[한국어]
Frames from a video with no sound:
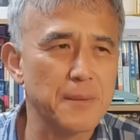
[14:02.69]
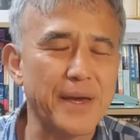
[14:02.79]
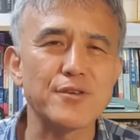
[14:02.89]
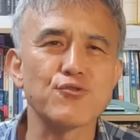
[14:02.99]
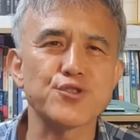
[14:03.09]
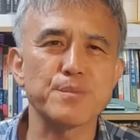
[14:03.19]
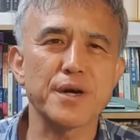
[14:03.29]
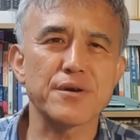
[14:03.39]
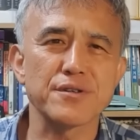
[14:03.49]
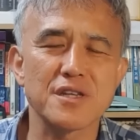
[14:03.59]

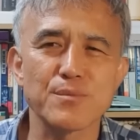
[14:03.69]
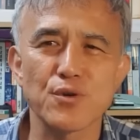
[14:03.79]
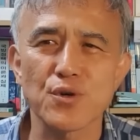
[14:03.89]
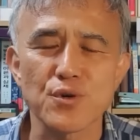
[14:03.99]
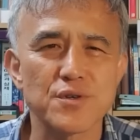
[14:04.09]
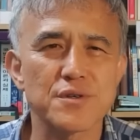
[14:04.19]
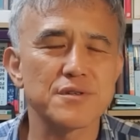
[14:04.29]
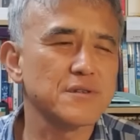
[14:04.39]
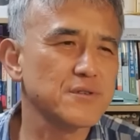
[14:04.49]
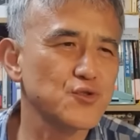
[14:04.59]
160만 원인데 뭐
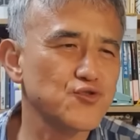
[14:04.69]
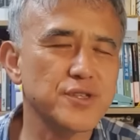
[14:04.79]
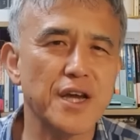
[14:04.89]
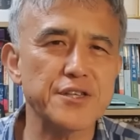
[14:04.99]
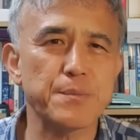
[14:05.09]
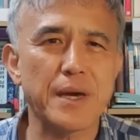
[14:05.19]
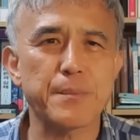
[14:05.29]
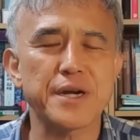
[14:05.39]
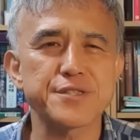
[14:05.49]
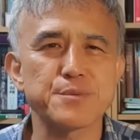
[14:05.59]
수당에서
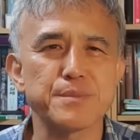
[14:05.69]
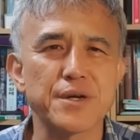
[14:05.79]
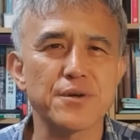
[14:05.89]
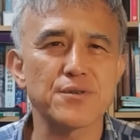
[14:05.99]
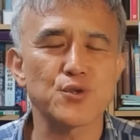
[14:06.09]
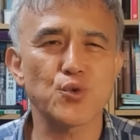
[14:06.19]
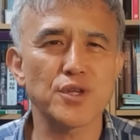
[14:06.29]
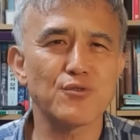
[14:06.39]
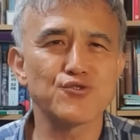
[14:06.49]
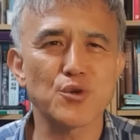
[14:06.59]
180만 원,
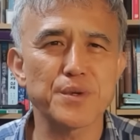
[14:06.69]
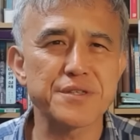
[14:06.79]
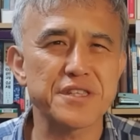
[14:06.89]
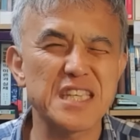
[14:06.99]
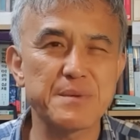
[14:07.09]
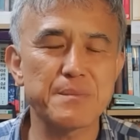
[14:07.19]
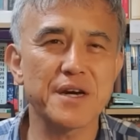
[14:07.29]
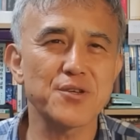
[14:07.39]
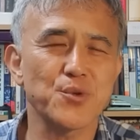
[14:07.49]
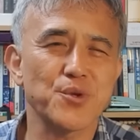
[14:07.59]
소대 운영비에서 200만
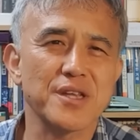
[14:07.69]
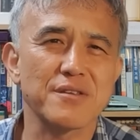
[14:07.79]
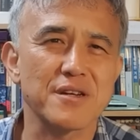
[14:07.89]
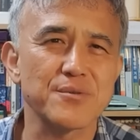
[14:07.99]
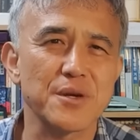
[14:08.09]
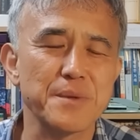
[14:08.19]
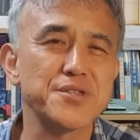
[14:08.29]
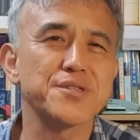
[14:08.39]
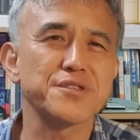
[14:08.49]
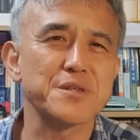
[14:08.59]
원 정도 되더라고요. 몇
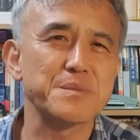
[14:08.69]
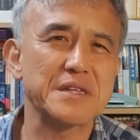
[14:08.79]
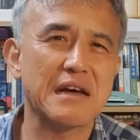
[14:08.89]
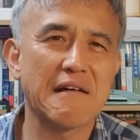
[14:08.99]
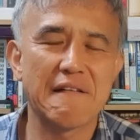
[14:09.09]
년 전입니다.